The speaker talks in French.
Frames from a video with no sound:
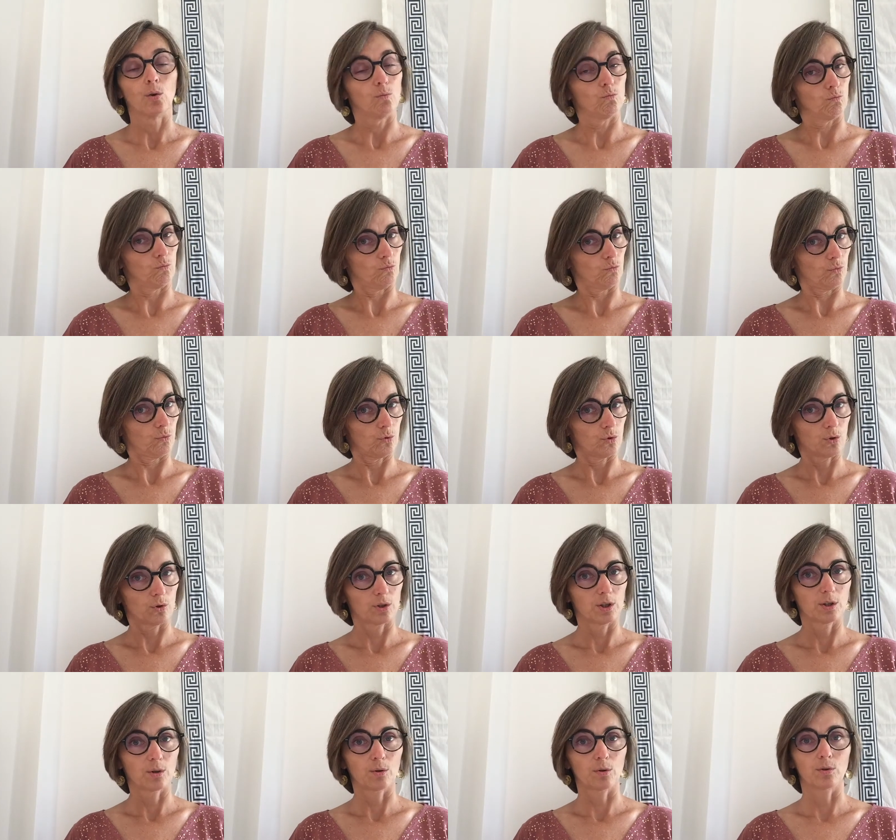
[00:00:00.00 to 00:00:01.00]
vous
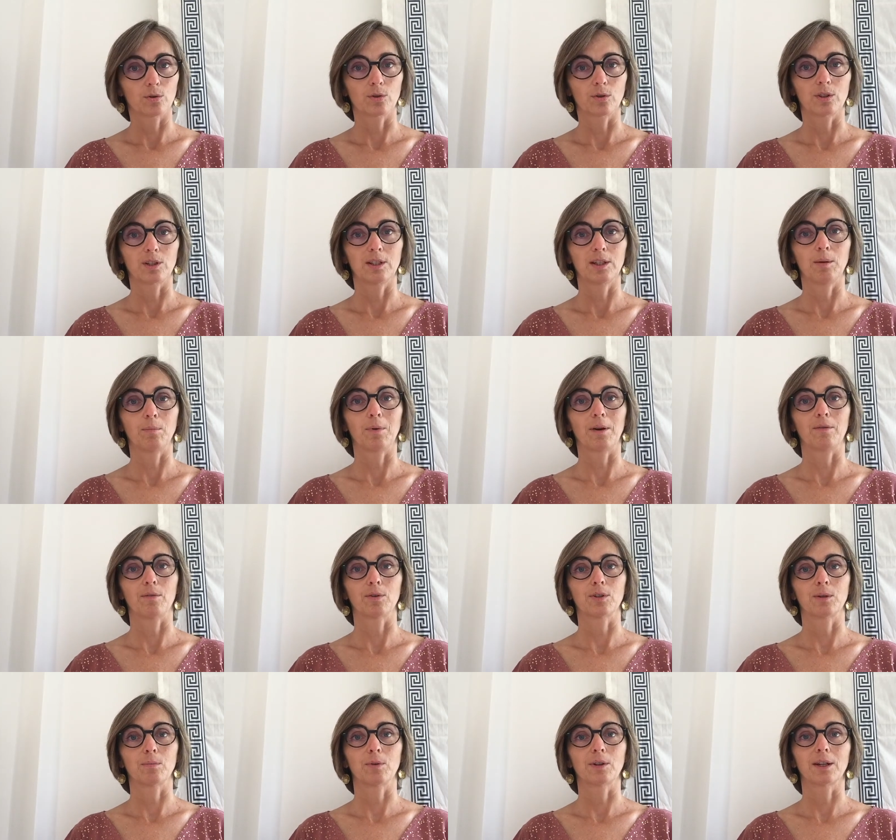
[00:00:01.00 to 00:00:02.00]
sentez que le ressenti n'est pas
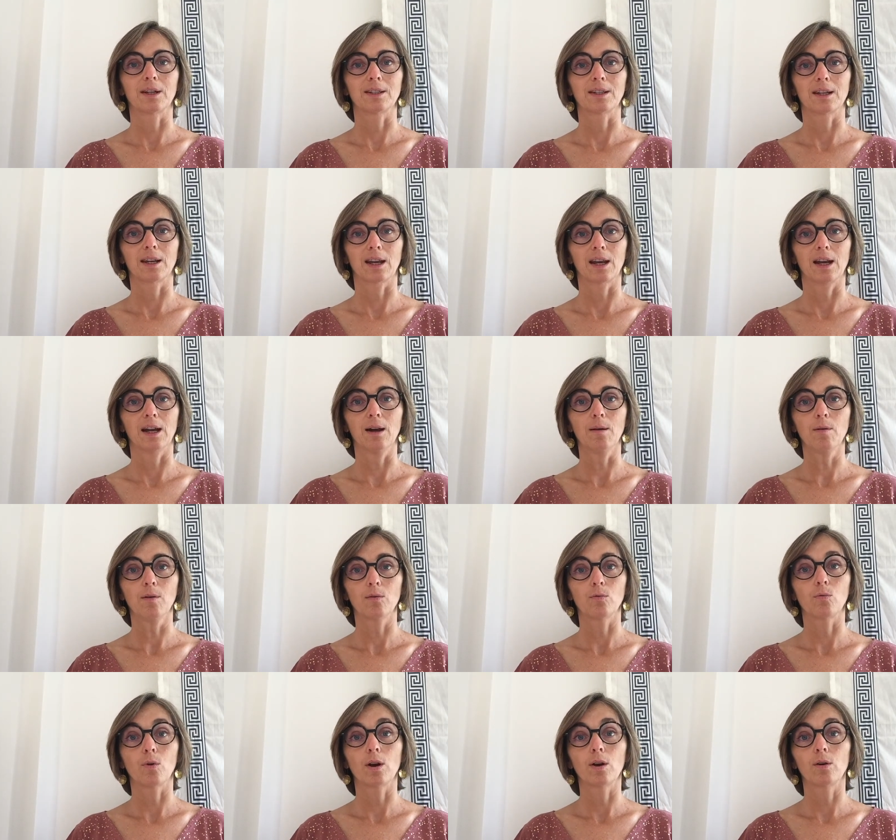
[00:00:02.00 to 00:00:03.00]
forcément très agréable,
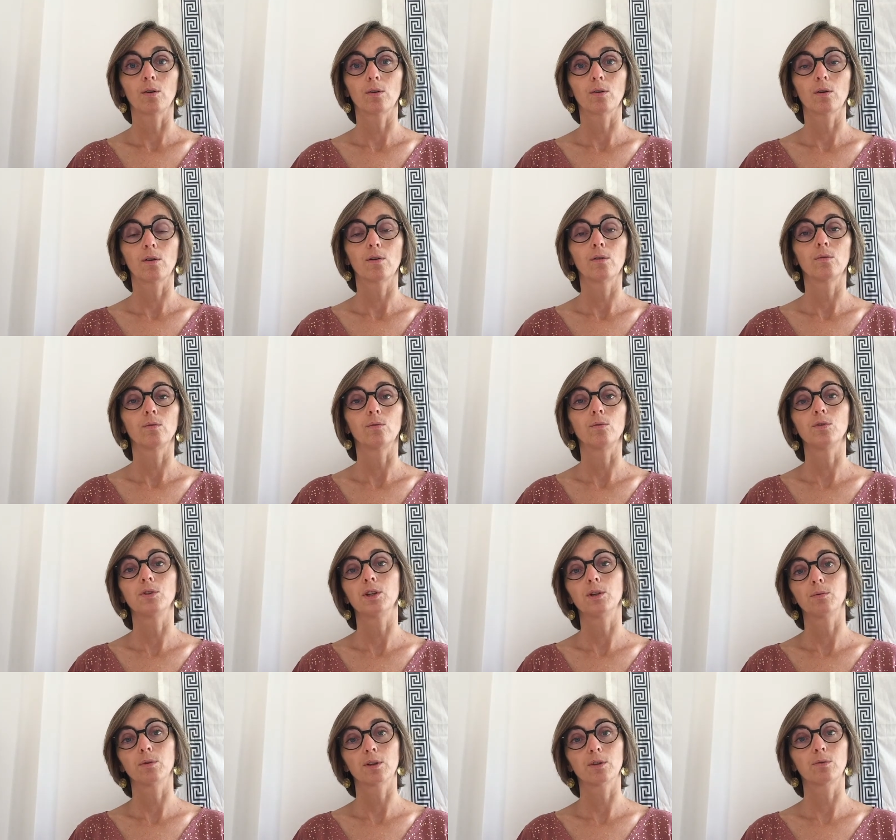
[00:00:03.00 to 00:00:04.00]
ou alors une
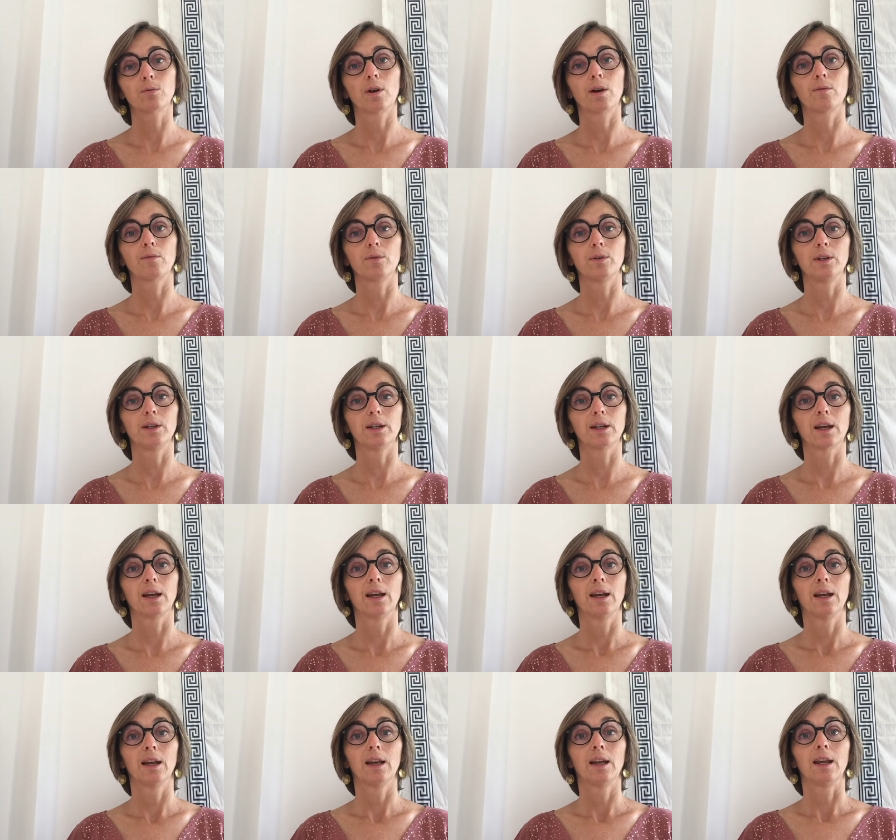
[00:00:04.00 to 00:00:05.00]
situation à venir
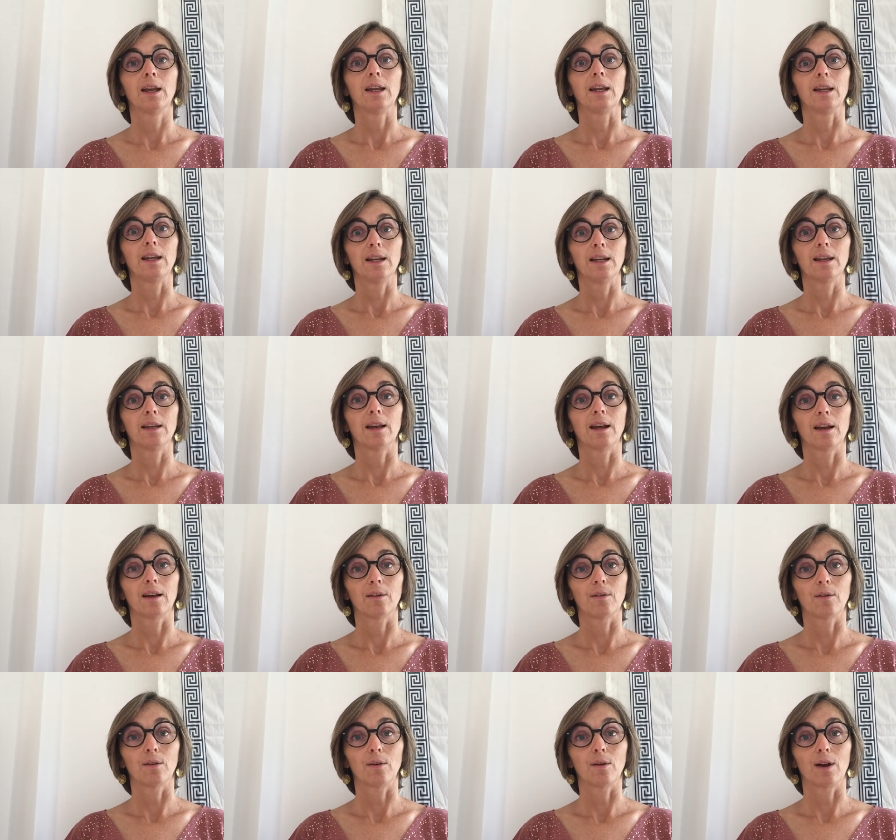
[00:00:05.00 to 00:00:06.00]
et
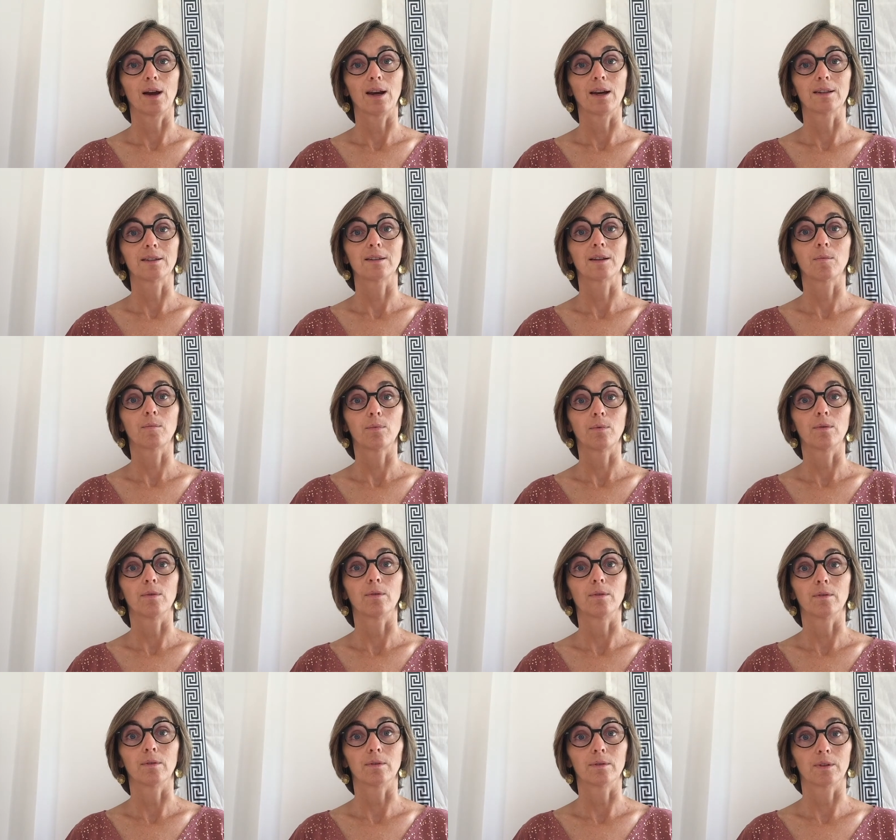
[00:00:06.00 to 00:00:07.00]
euh, à la simple,
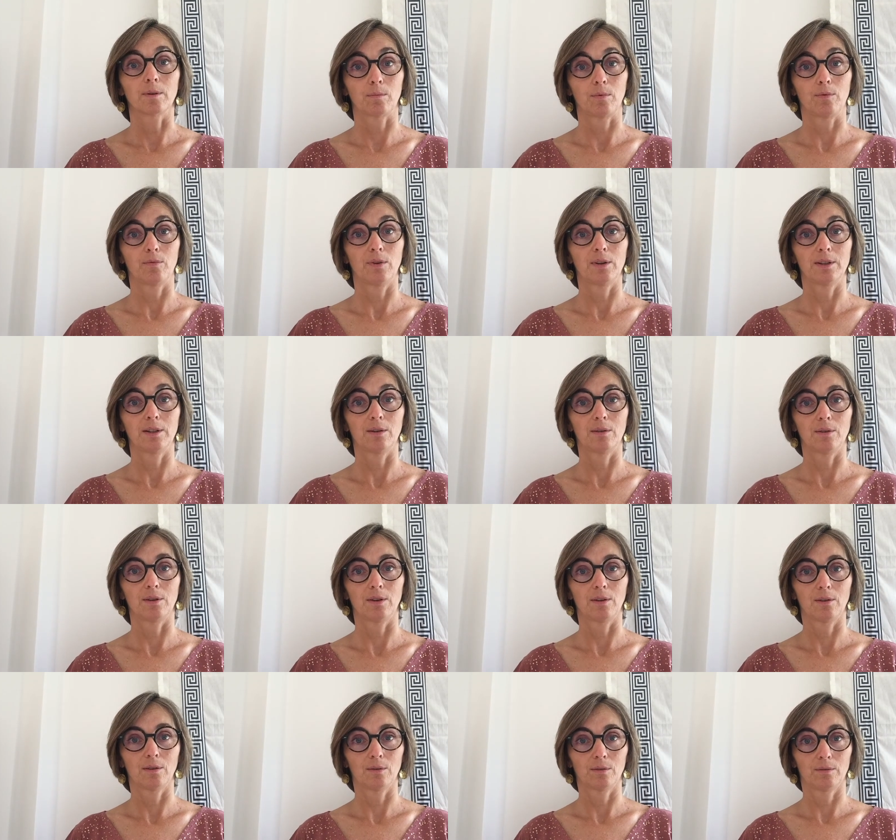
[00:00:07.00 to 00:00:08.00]
simple fait
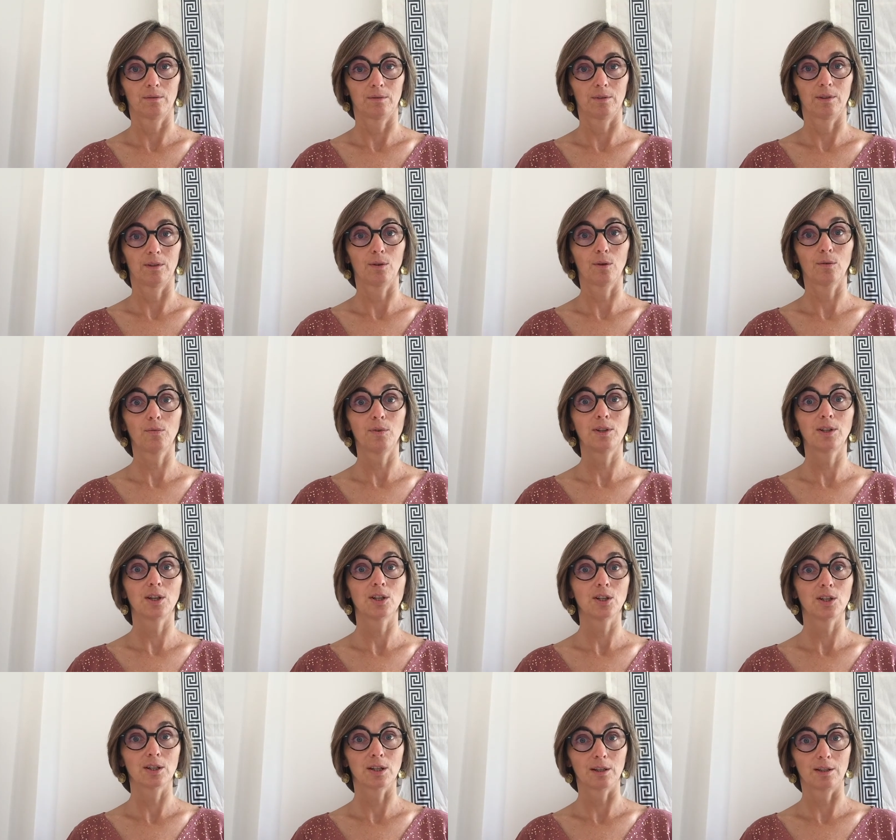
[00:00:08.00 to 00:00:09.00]

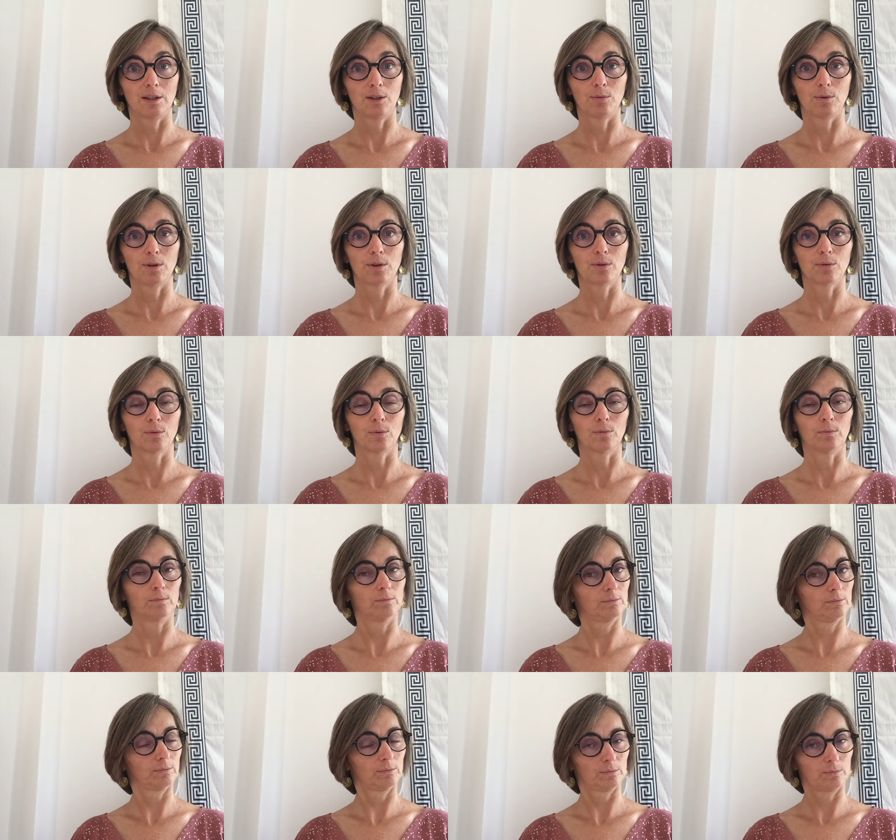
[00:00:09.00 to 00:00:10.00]
d'envisager cette situation,
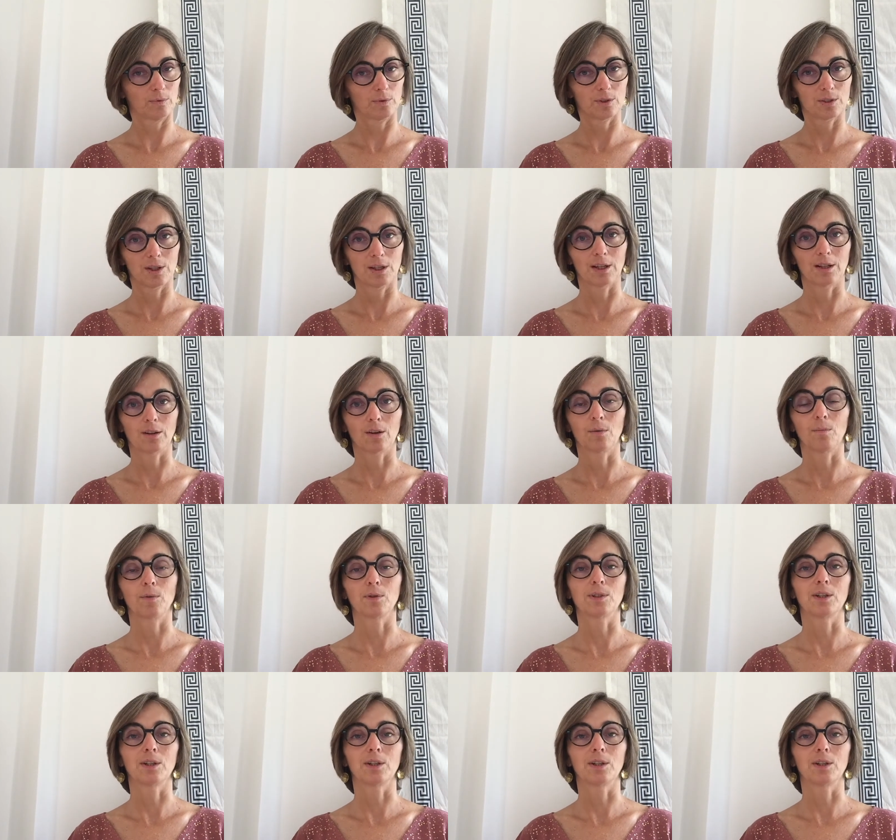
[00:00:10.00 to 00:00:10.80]
vous commencez